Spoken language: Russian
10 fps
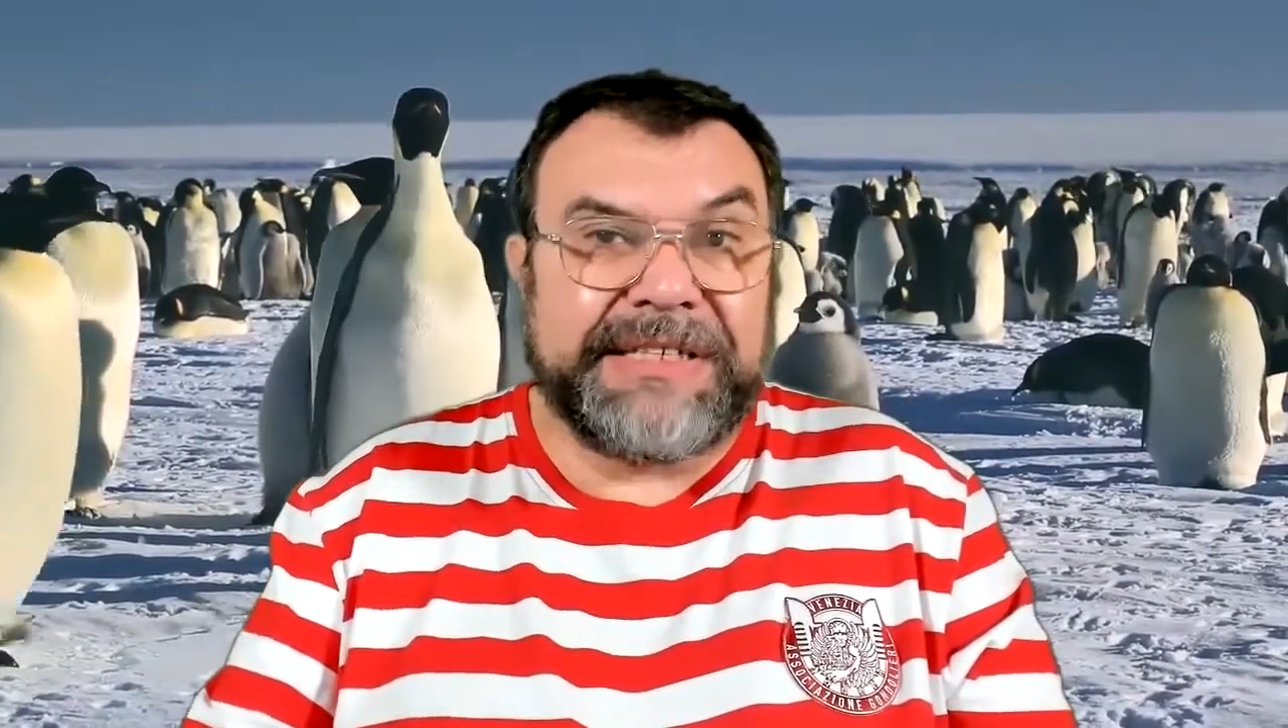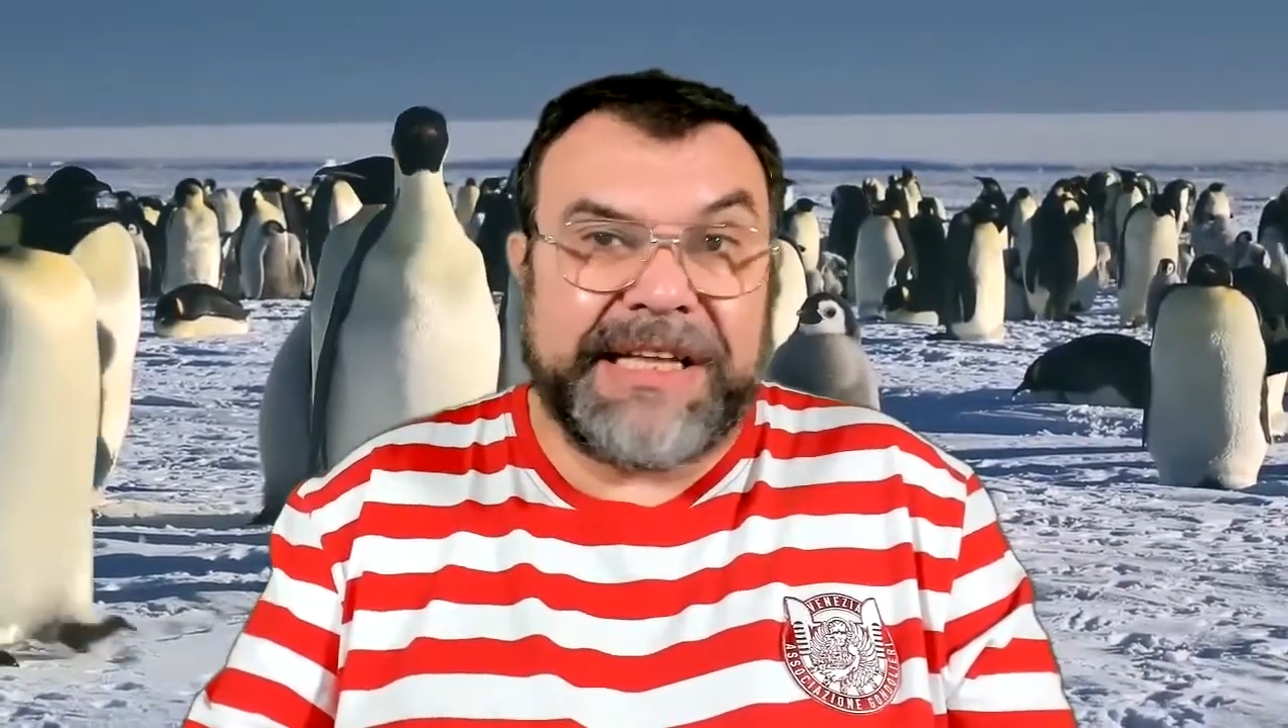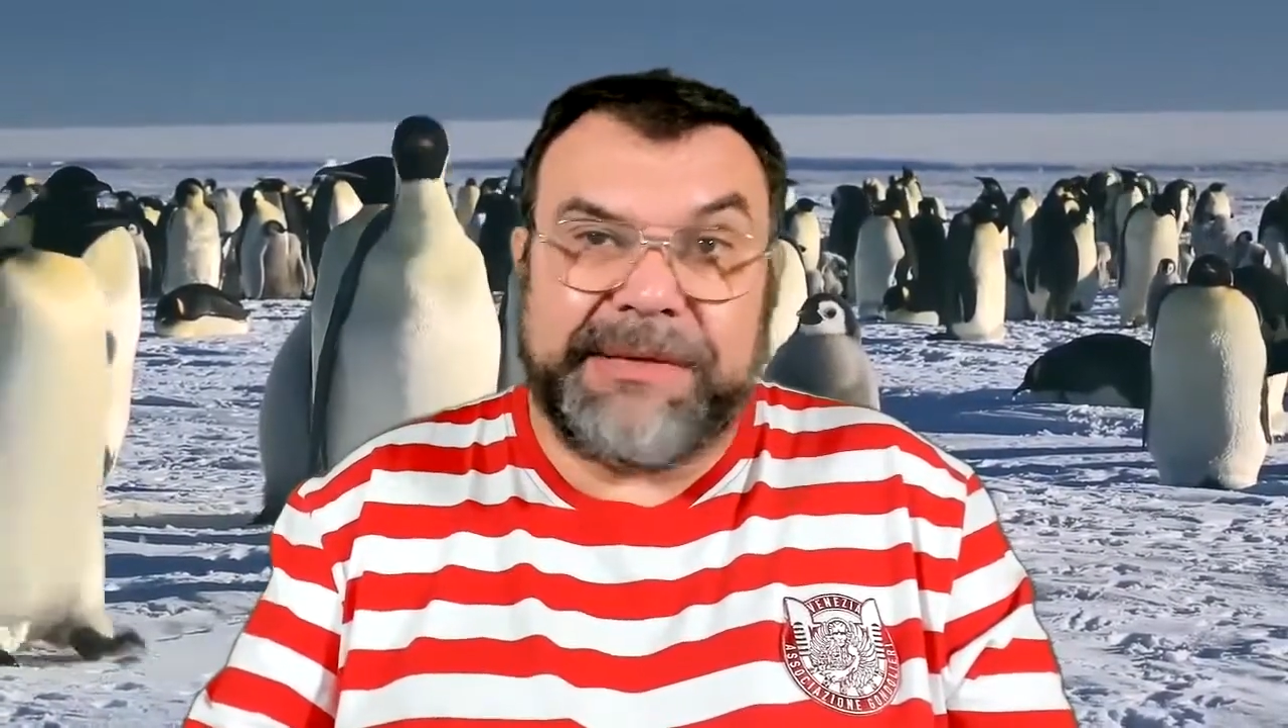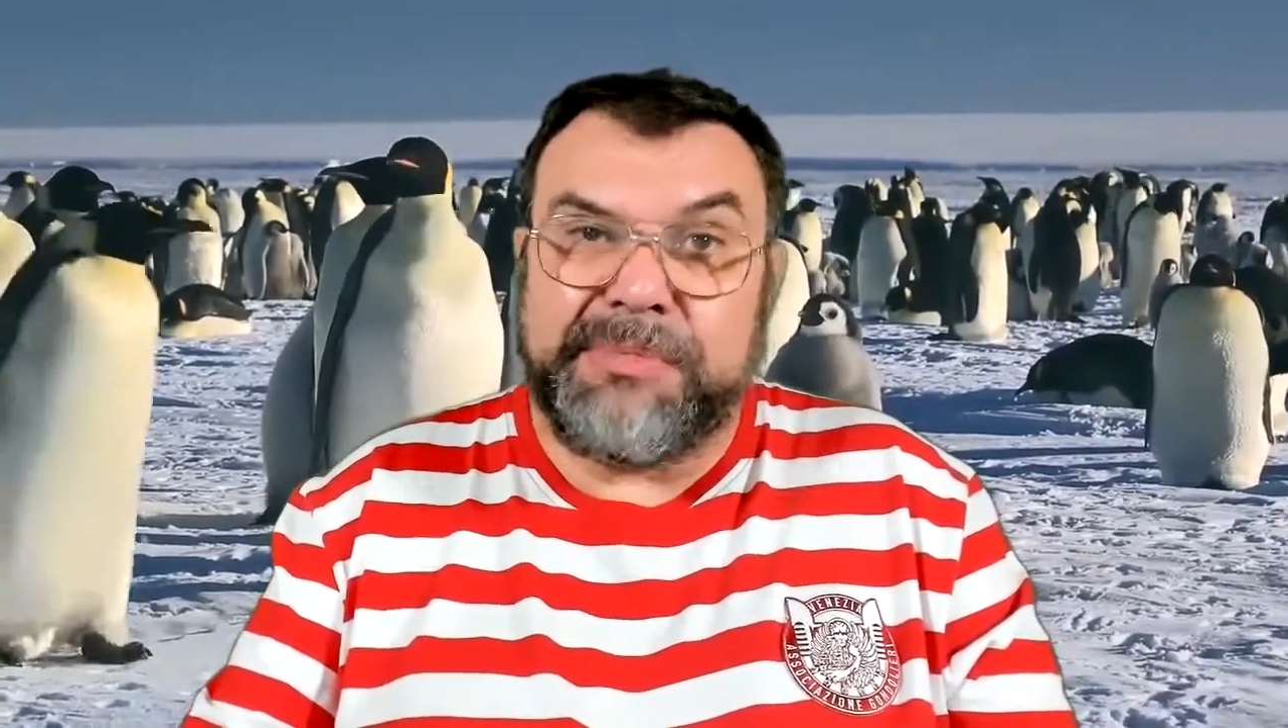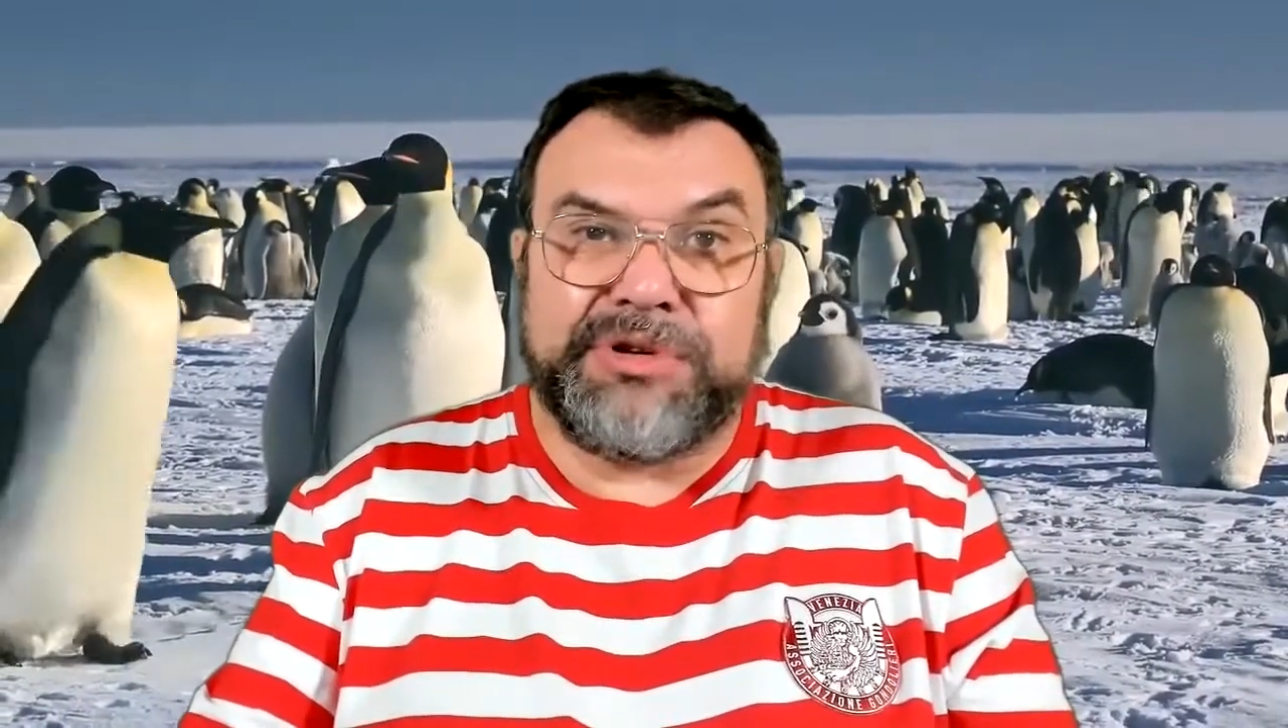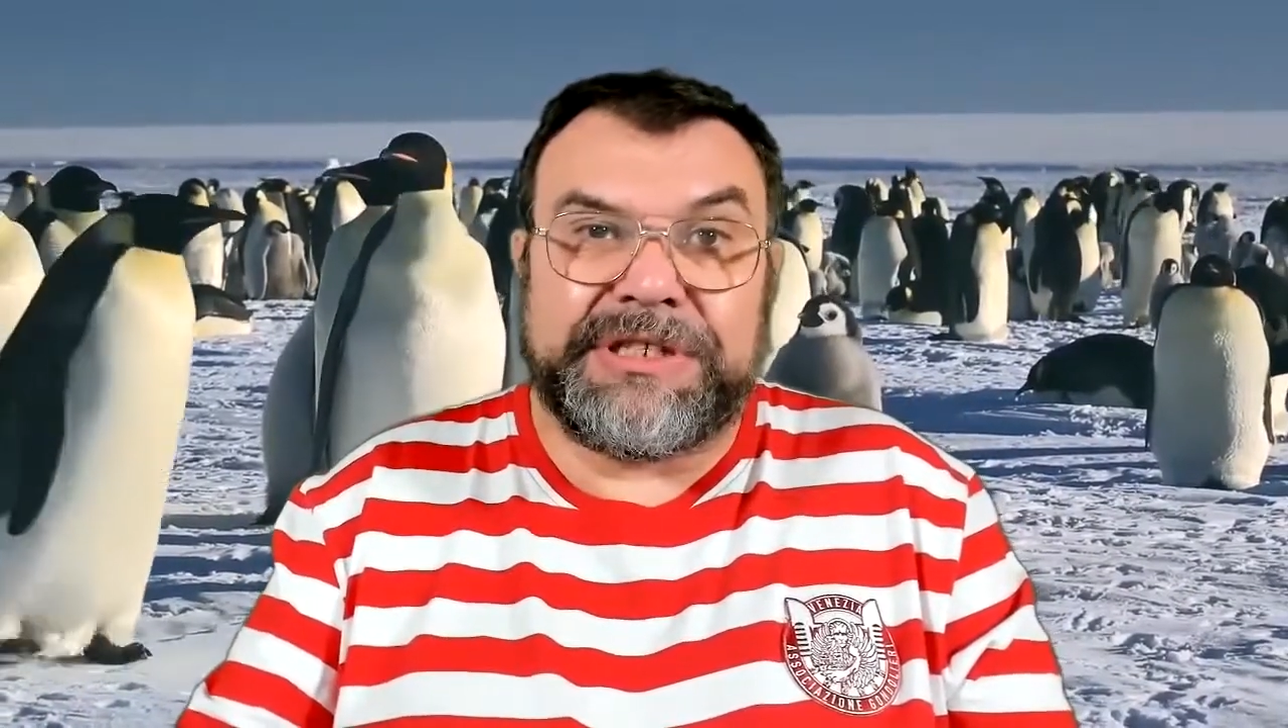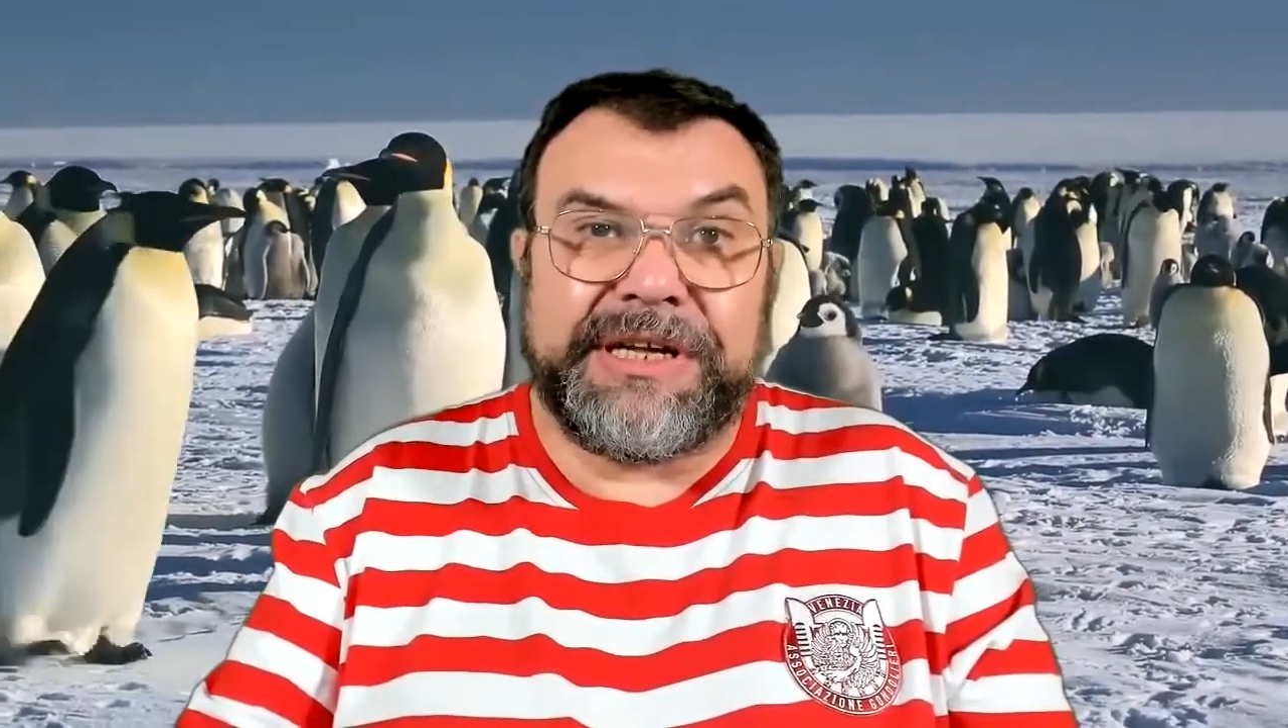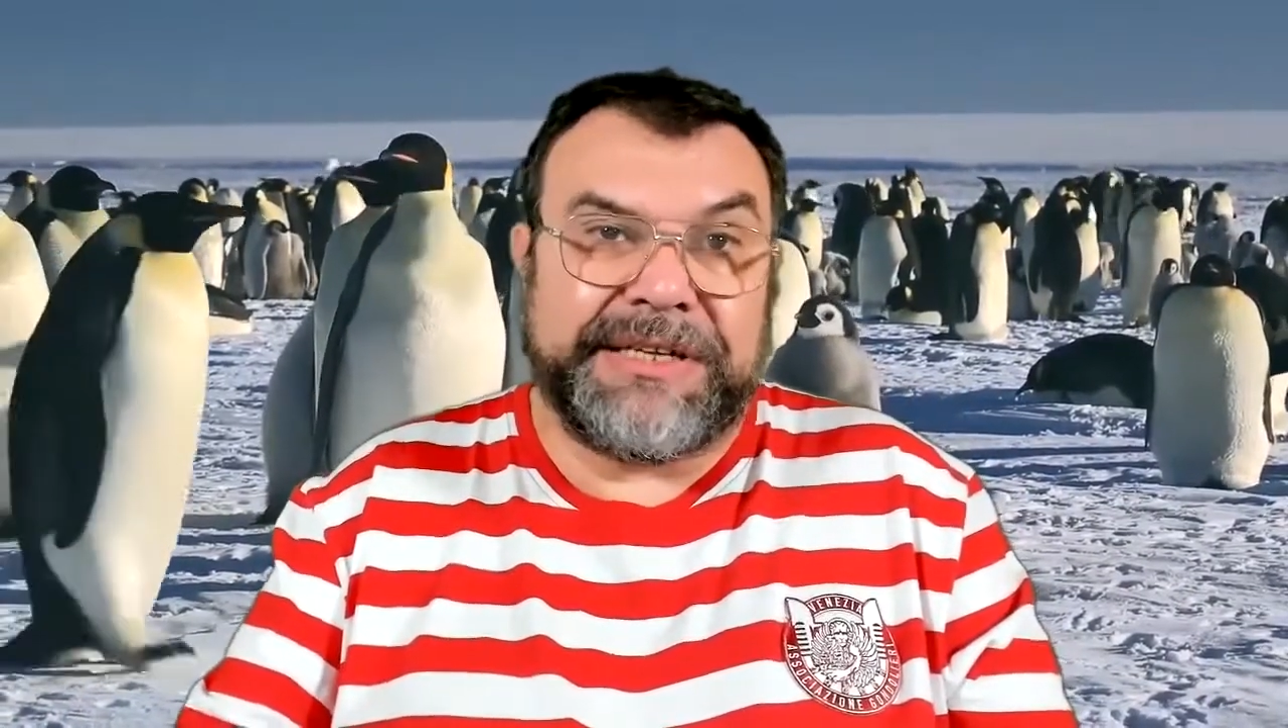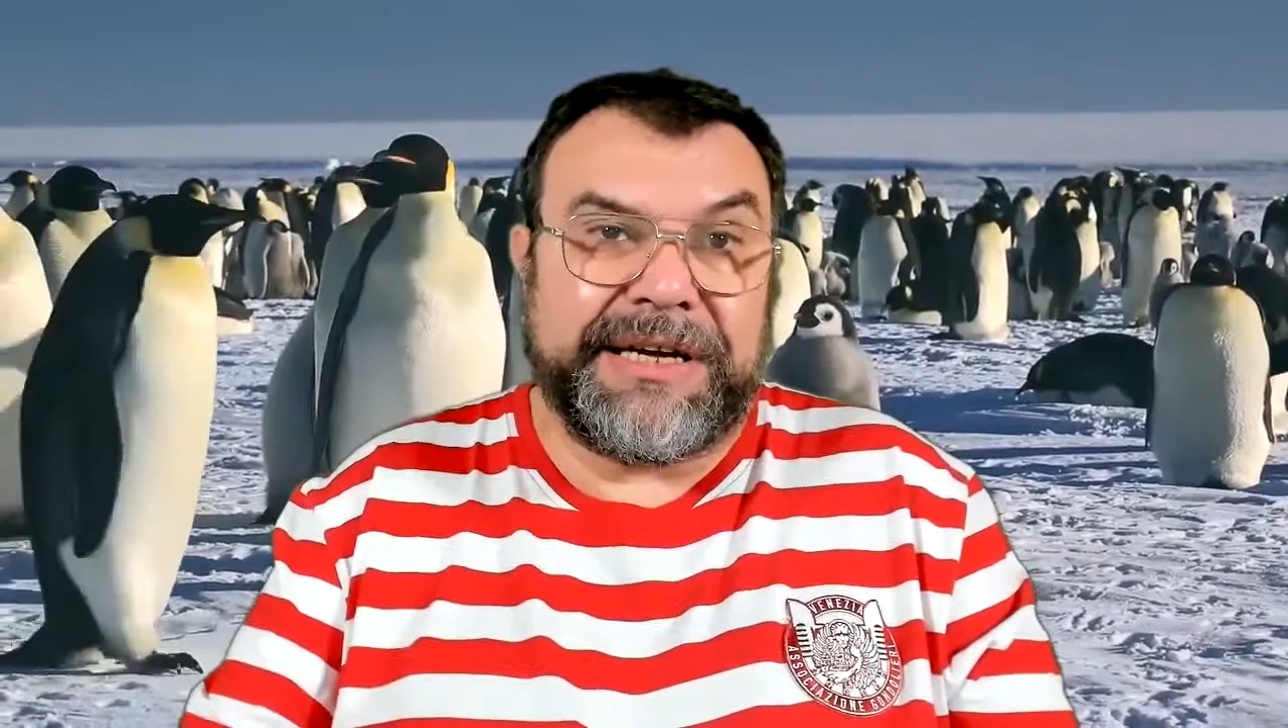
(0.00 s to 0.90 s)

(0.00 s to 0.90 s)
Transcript: за ними будут стоять